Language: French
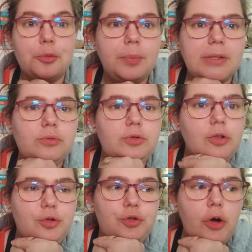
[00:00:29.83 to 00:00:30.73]
plupart du
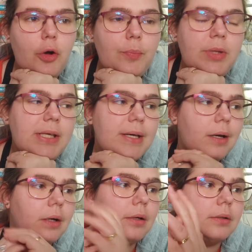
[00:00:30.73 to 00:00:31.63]
temps dormir.